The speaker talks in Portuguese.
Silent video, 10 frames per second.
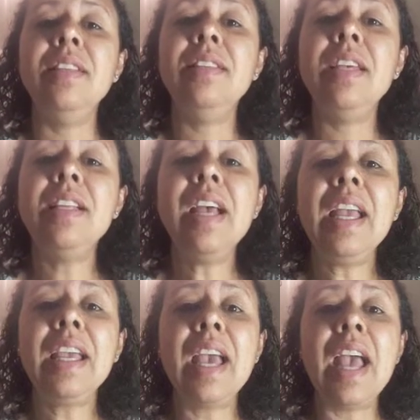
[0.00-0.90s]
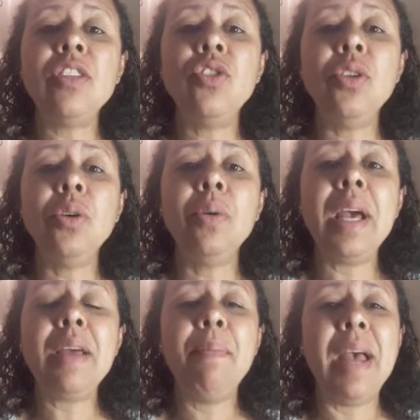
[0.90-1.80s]
Did I catch you
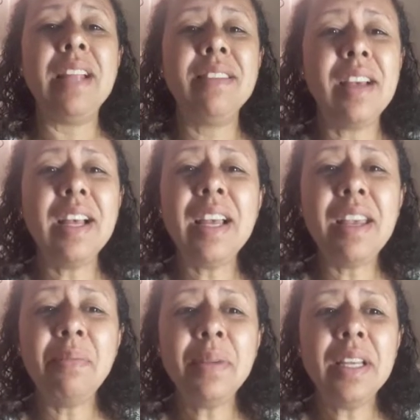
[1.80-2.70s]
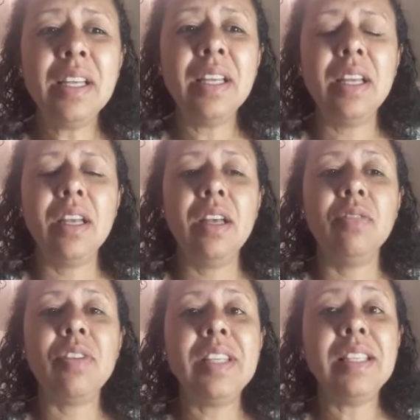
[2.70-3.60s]
at a bad time?
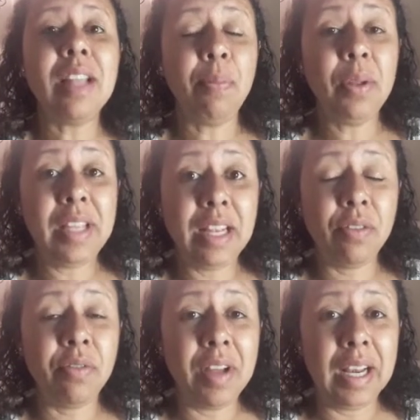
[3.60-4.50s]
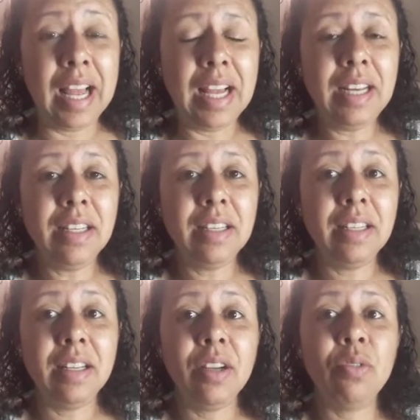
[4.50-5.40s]
Você está podendo falar?
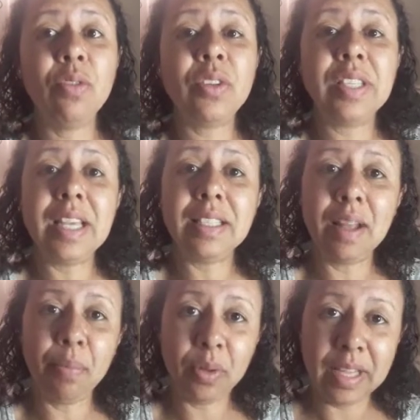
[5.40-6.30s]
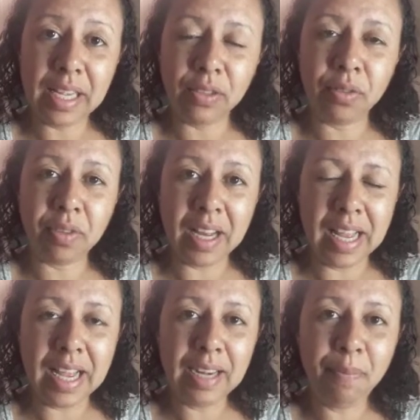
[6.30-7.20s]
Você está podendo
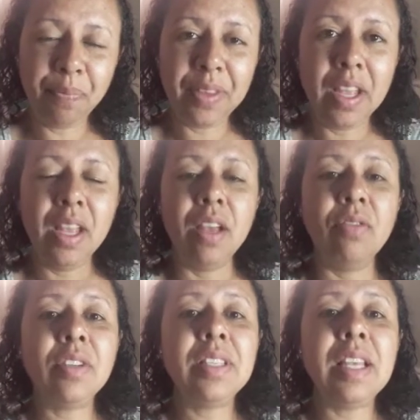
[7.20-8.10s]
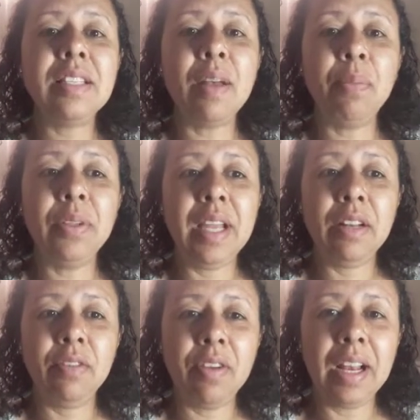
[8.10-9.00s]
falar? Você está
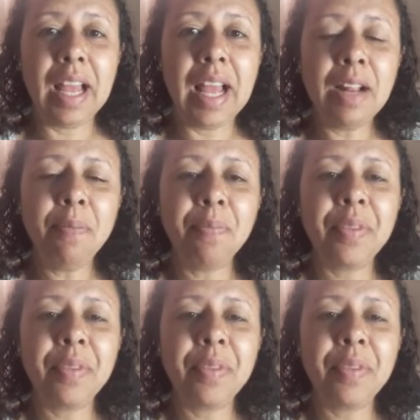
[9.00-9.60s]
podendo falar?